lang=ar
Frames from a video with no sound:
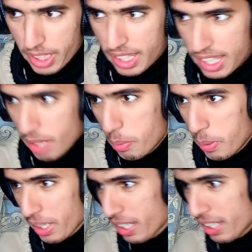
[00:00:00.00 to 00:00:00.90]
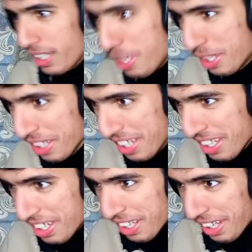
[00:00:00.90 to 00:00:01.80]
الكعبه يا اخي
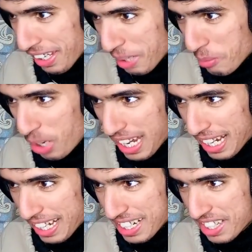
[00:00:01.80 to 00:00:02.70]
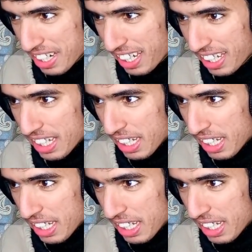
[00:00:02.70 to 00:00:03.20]
اخي محرش يا اخي